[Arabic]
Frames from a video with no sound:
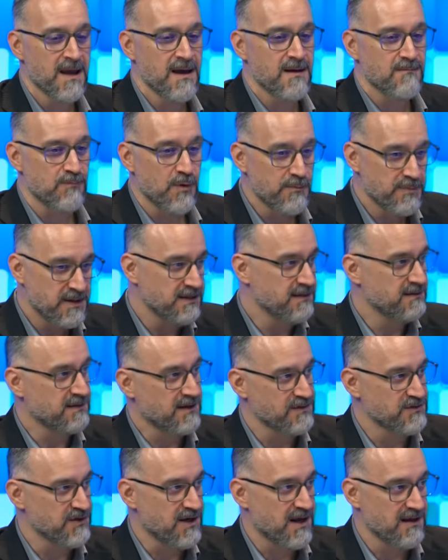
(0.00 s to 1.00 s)
ممكن
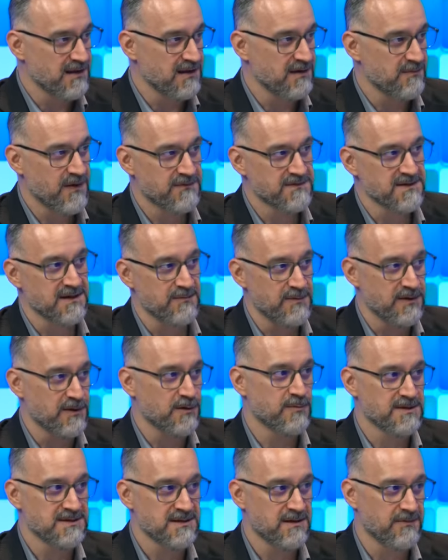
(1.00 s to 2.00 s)
ترجع هذا المفصل من
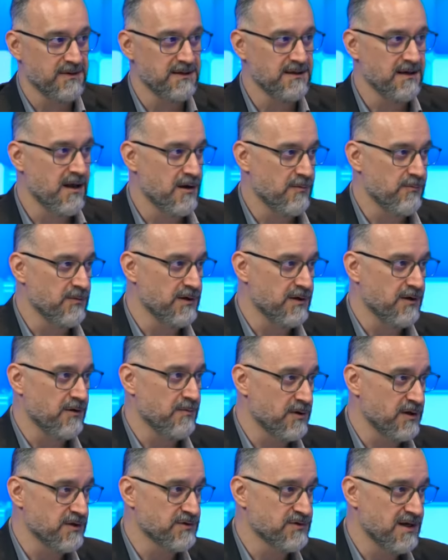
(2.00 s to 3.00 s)
عمر 70 الى
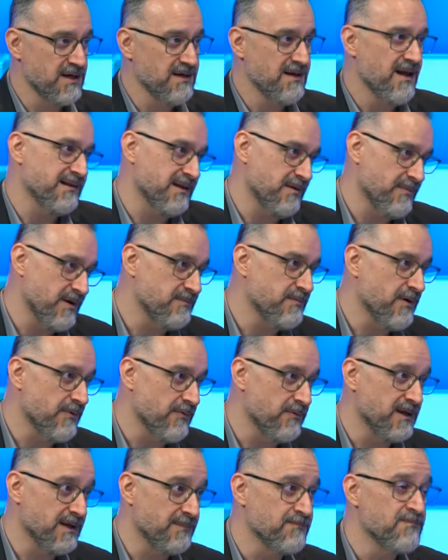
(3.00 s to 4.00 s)
عمر 20 لا طبعا ما
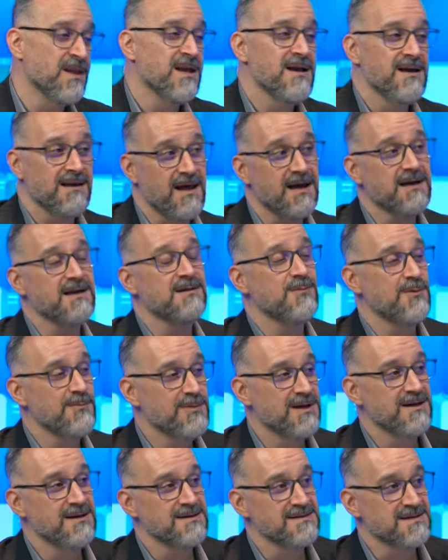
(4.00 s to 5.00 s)
ممكن طبعا. لكن
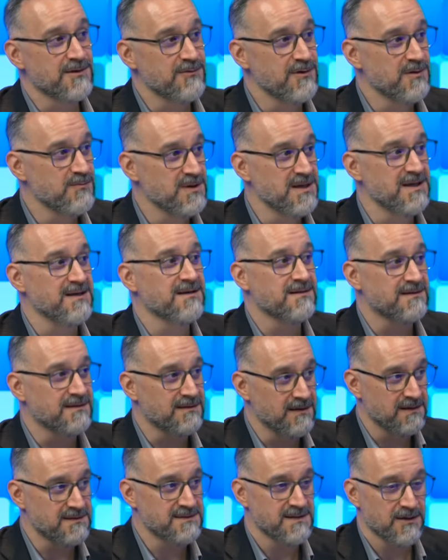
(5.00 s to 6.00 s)
ممكن تسوين به
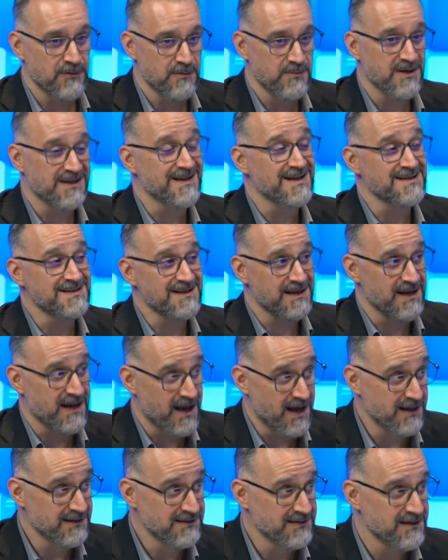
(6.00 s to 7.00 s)
تسوي به
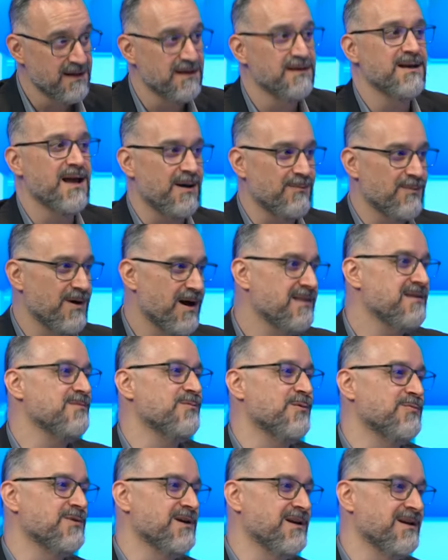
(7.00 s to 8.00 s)
تصليحات نعم هذه
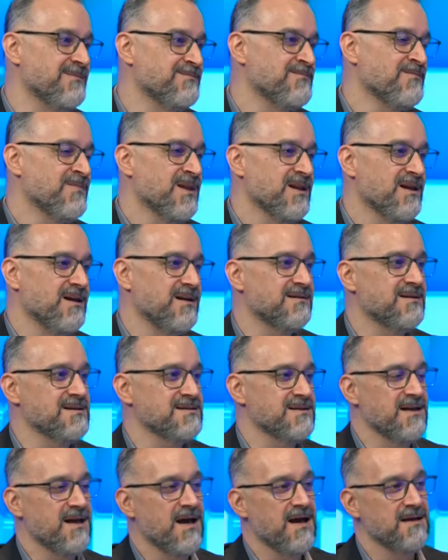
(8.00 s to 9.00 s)
ممكنه
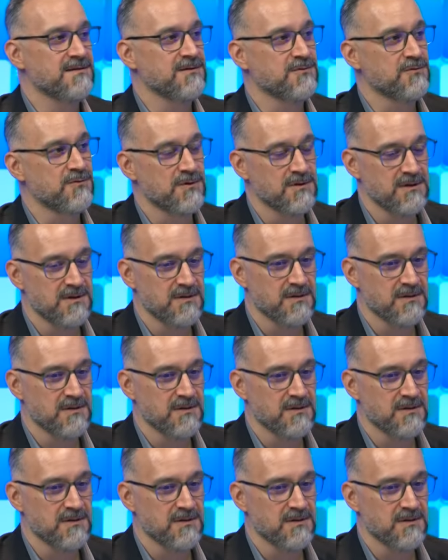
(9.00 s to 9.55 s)
التصليحات تكون